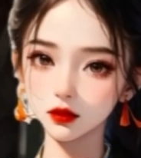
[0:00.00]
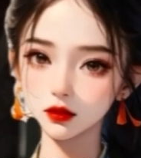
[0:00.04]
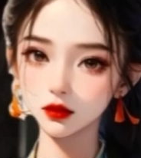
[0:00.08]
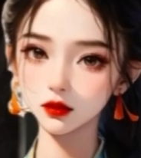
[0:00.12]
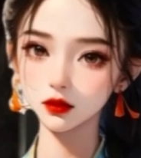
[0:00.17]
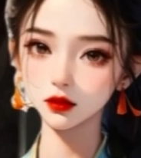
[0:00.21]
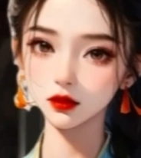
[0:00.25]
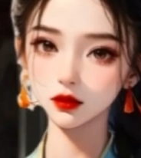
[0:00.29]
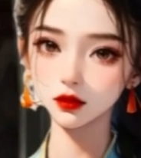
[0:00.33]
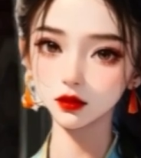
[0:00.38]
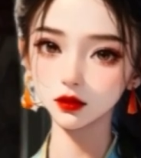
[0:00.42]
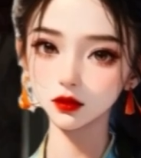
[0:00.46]

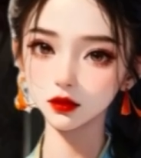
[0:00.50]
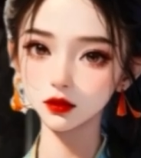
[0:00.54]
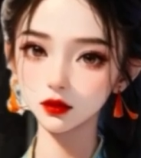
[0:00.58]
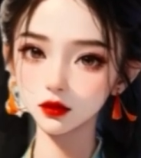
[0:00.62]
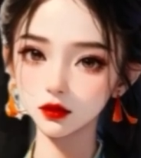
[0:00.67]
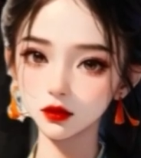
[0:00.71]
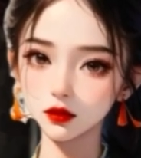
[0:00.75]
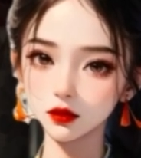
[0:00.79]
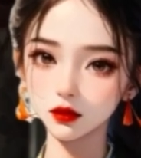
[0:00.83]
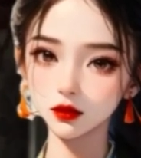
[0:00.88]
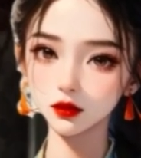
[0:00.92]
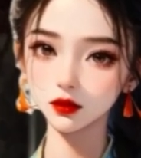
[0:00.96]
และกลับไป
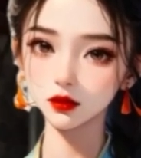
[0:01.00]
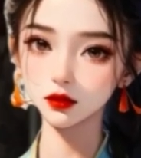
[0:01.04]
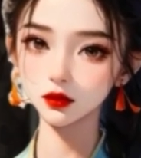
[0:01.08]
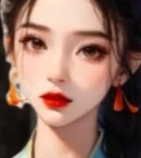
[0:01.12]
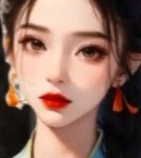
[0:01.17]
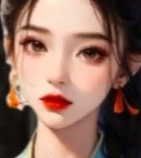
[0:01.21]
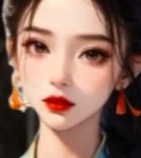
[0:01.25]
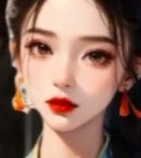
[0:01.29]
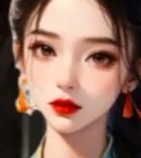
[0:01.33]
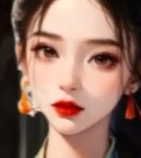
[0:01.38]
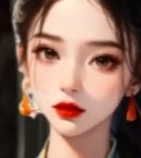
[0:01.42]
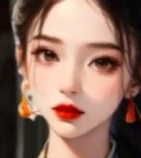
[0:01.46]
สู่จุ
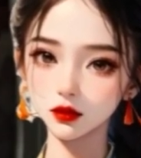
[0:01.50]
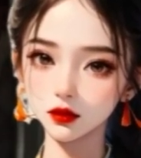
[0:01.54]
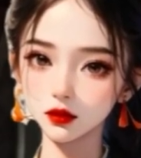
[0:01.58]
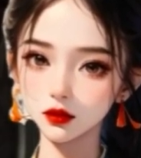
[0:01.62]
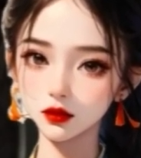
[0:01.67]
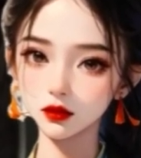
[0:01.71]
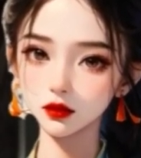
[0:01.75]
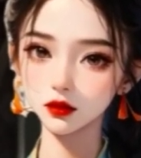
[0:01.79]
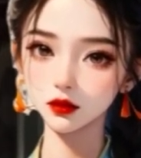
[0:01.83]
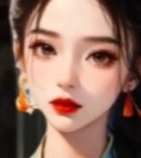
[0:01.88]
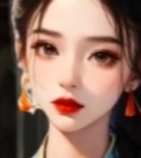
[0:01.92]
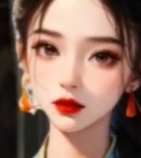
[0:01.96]
ดสูงสุด
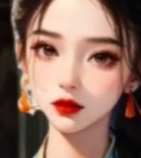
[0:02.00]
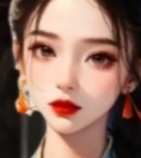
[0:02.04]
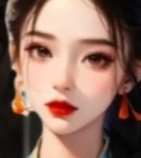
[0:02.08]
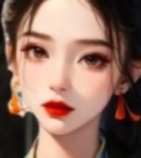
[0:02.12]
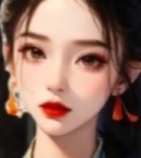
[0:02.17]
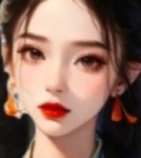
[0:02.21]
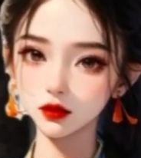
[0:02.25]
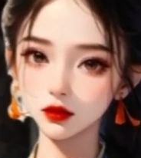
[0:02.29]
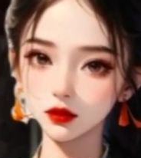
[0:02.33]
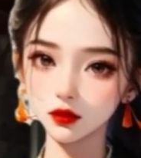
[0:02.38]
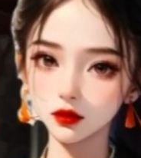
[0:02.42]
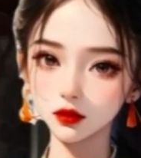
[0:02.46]
ได้อีกค
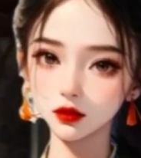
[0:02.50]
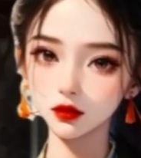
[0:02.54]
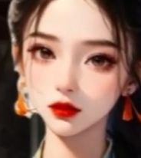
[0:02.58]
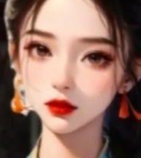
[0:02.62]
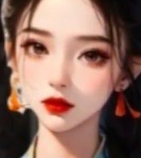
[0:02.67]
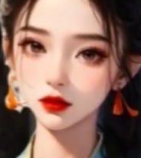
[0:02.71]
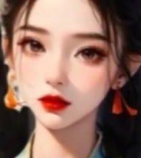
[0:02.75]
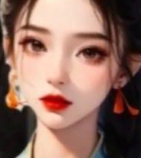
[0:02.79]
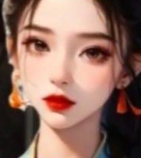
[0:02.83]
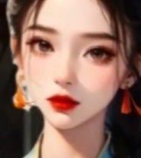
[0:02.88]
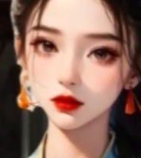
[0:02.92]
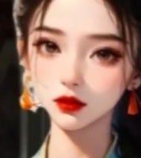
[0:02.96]
รั้ง
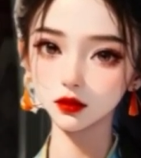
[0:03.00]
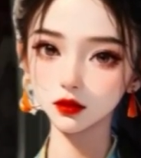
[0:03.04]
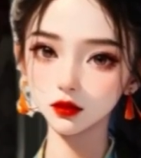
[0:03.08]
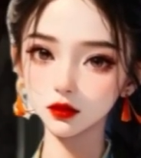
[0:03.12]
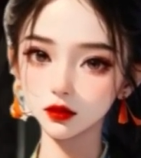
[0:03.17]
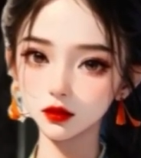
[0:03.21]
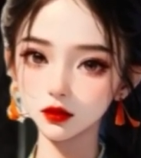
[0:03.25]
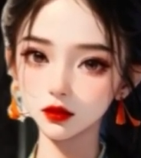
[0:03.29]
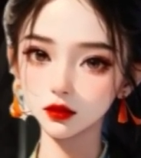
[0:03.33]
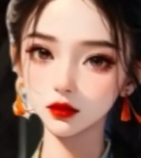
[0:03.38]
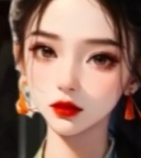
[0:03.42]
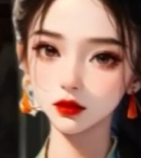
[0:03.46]
และ
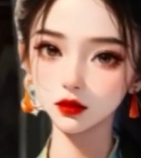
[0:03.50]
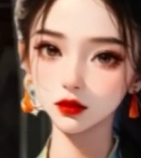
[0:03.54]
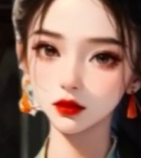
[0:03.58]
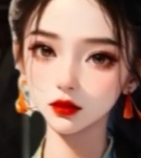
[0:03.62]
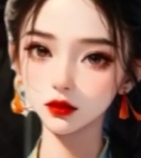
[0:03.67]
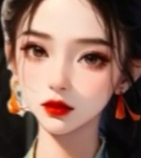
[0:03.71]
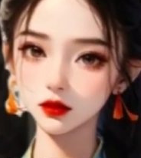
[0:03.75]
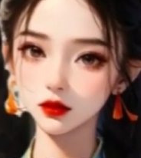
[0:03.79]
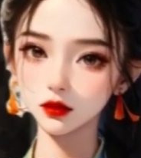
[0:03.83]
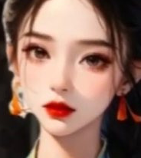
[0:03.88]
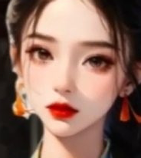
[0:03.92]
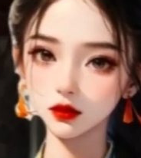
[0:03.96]
ยังสา
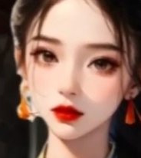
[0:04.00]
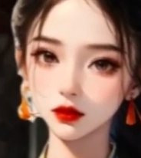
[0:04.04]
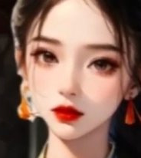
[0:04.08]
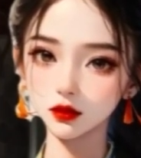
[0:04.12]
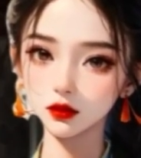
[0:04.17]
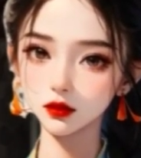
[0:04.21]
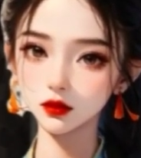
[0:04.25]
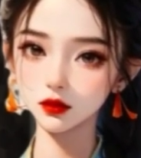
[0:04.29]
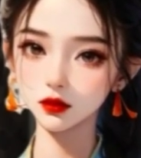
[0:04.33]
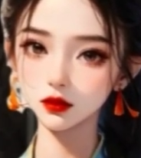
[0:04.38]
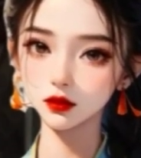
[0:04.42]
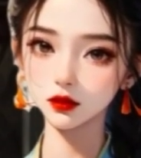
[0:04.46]
มารถก้าว
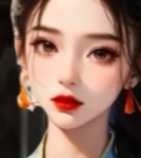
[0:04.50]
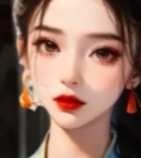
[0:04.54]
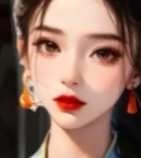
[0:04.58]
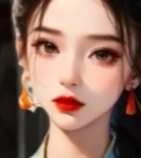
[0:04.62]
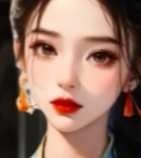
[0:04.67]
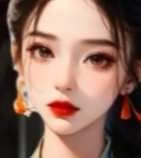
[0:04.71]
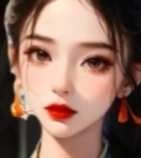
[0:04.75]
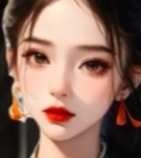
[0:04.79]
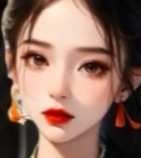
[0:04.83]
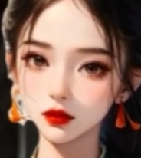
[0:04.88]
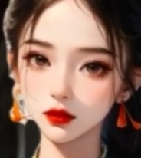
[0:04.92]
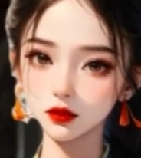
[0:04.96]
สู่เส้นทาง
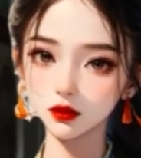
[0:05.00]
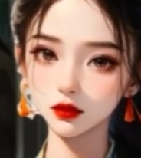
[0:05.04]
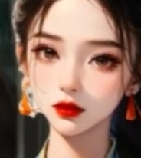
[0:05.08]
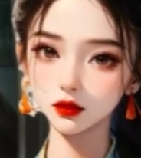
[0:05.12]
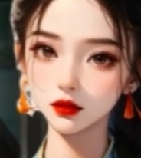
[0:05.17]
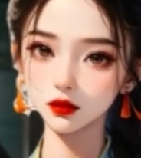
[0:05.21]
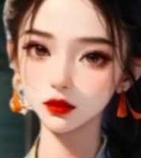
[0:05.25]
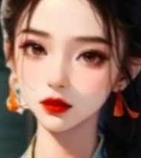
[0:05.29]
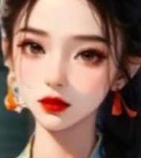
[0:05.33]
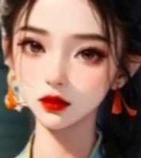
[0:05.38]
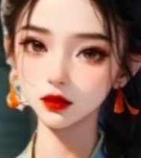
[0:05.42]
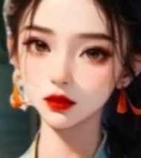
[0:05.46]
โบราณ
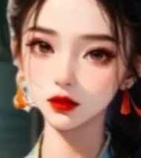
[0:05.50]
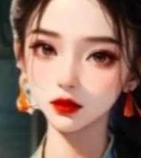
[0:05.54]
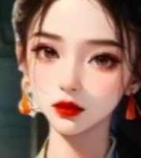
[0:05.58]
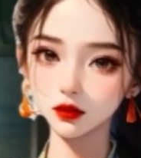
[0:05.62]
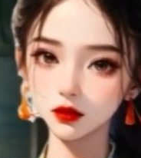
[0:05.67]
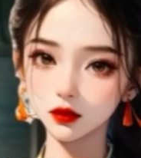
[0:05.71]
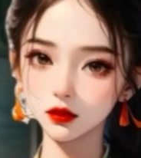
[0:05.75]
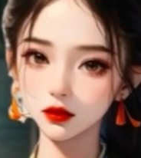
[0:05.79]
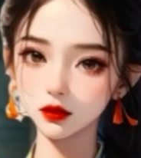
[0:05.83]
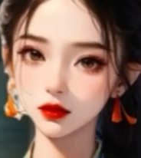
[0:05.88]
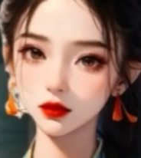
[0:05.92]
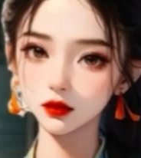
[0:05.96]
เพื่อขึ้นเบี
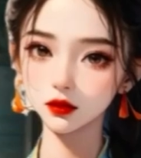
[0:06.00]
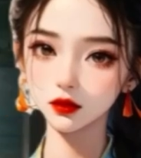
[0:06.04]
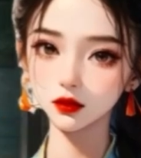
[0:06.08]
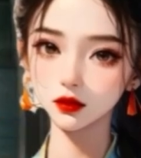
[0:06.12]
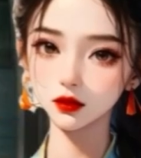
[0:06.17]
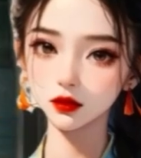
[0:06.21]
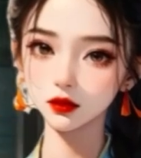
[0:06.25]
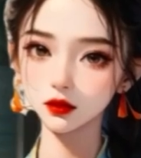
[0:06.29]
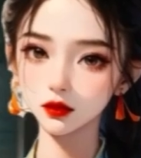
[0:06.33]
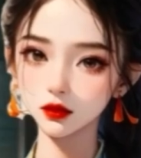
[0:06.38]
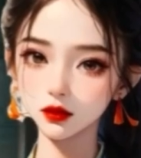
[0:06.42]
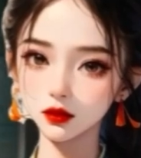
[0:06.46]
ยงแดนเส้
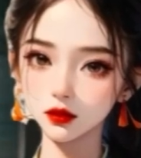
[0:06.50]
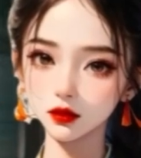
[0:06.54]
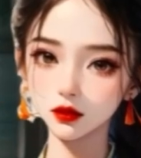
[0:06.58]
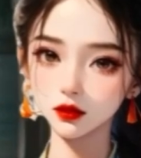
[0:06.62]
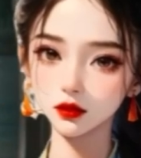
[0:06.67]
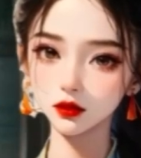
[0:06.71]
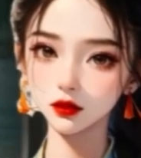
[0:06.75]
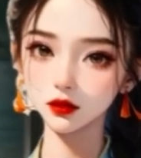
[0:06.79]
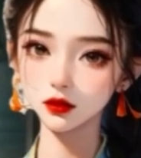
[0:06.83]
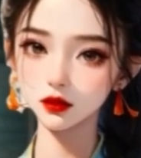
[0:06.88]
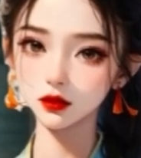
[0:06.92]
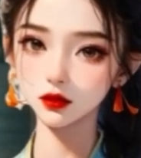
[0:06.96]
นโบรา
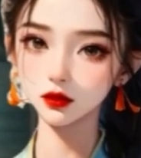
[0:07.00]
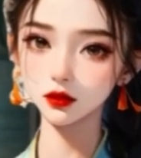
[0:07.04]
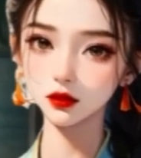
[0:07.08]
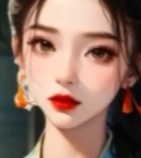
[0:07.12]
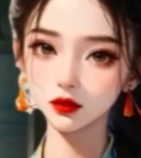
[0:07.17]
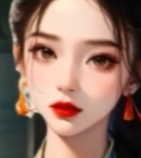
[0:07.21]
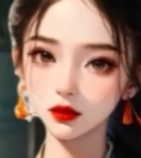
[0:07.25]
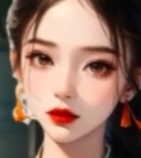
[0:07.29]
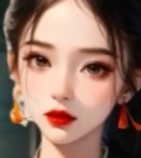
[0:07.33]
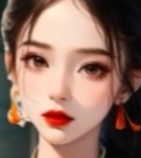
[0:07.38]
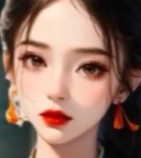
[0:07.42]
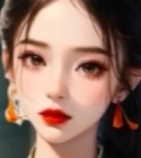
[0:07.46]
ณ
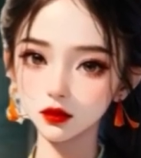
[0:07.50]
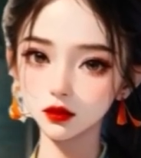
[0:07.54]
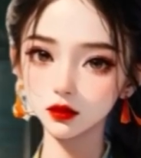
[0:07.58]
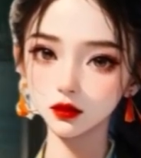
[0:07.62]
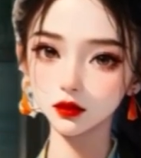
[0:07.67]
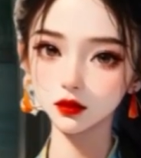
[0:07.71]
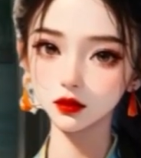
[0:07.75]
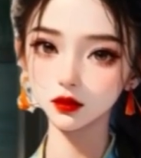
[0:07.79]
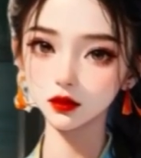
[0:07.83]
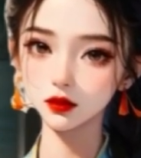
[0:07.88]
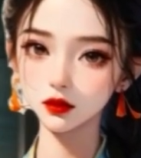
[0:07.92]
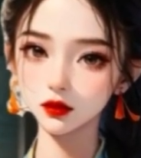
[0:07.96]
และก้า
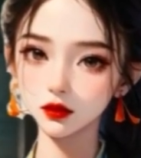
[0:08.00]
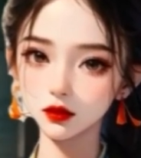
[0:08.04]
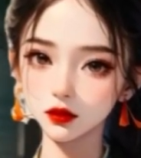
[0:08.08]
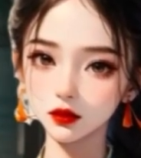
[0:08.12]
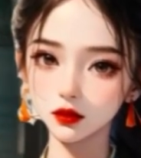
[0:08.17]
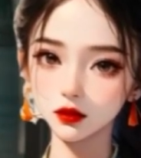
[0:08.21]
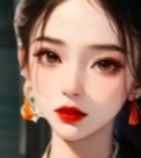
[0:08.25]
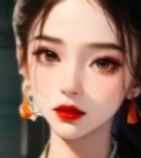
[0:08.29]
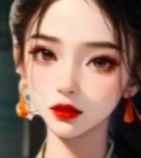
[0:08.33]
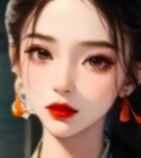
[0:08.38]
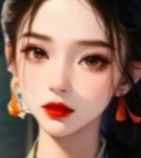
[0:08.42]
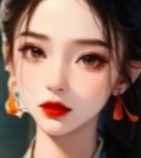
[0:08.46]
วสู่จุด
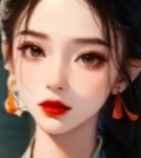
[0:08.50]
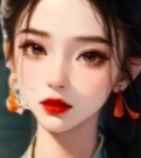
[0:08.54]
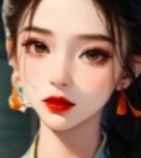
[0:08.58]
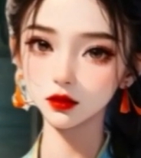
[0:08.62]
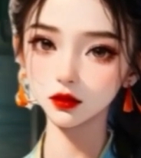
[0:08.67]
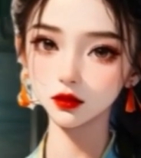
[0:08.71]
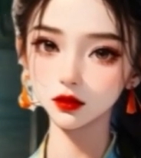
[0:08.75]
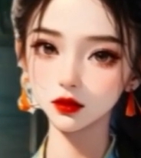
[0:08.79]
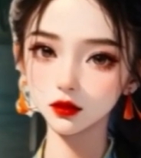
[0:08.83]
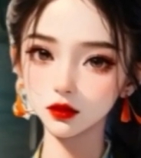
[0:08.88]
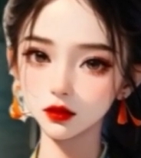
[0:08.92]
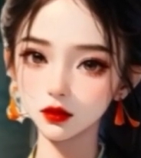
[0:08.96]
สูงสุดของ
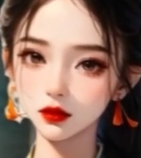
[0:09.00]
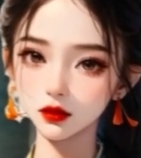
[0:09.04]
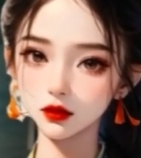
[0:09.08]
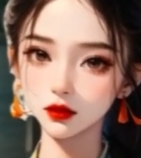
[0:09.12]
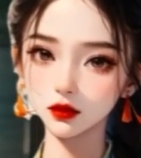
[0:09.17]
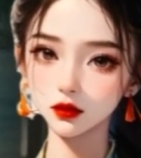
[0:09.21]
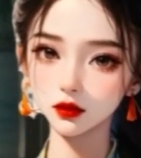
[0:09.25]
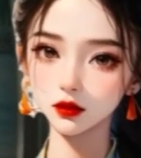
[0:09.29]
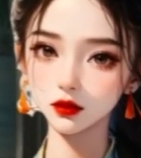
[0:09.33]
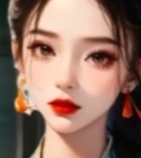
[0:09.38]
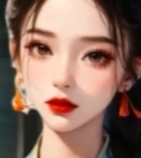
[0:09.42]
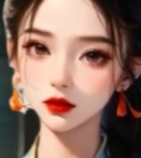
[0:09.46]
วิธี
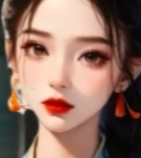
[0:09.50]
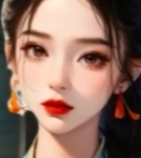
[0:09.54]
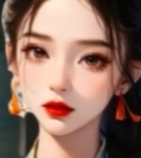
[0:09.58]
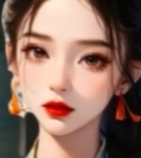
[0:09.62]
เซียน